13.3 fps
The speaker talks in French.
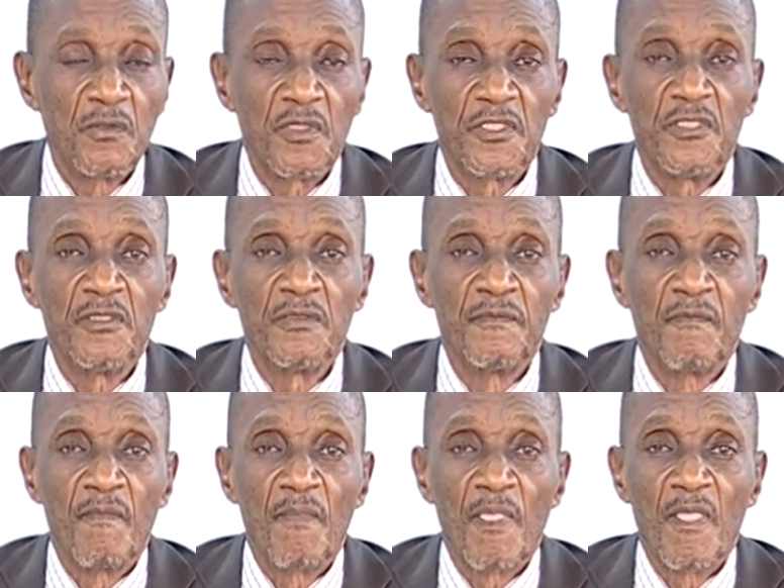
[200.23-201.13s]
Voyez,
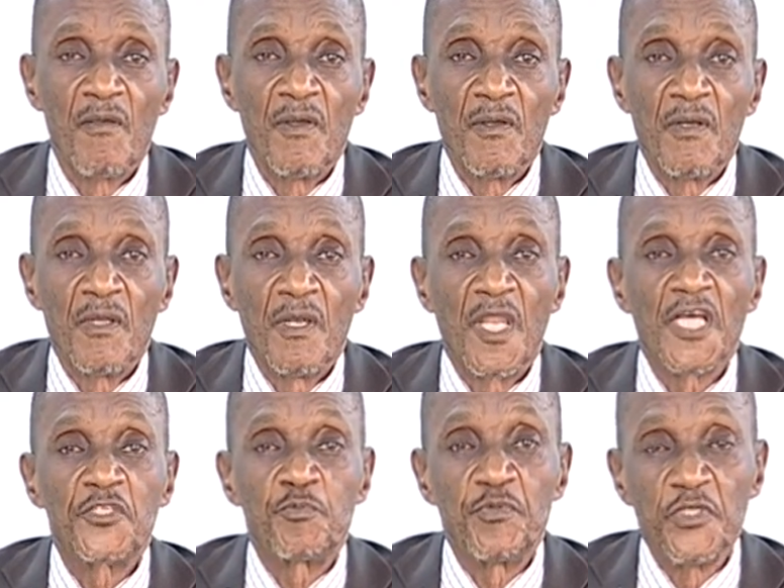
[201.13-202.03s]

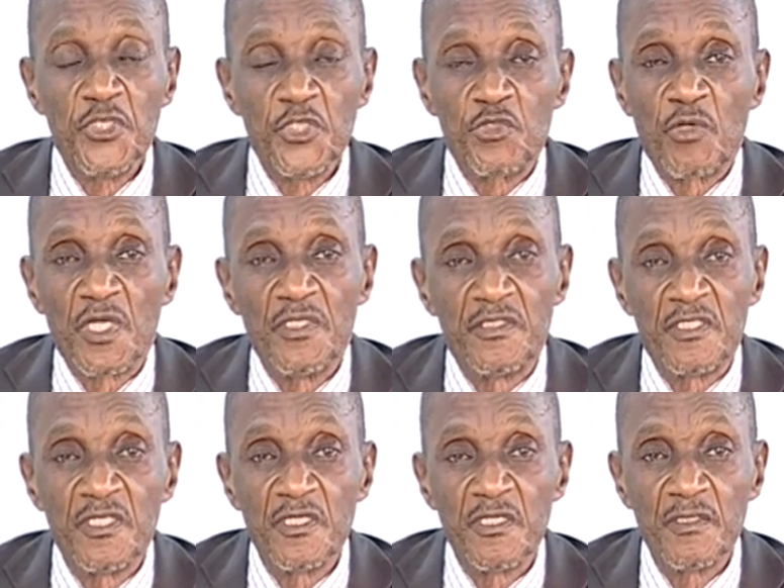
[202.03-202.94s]
la
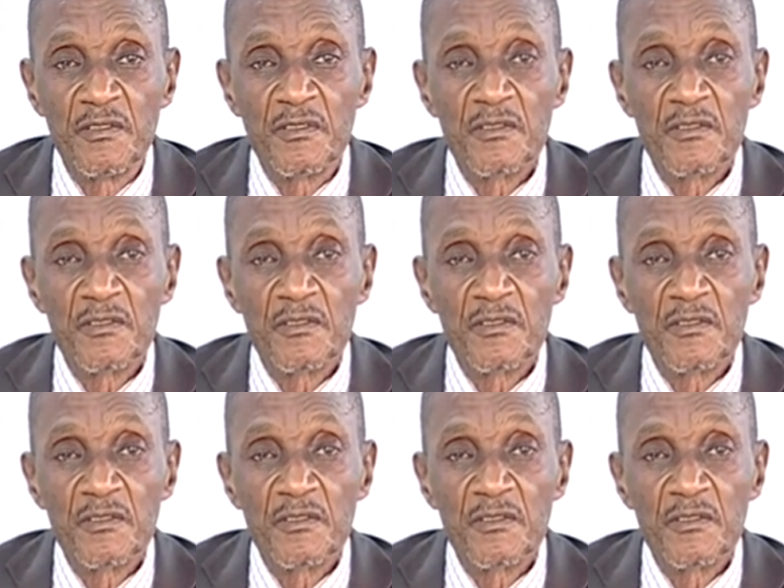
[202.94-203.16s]
spiritualité,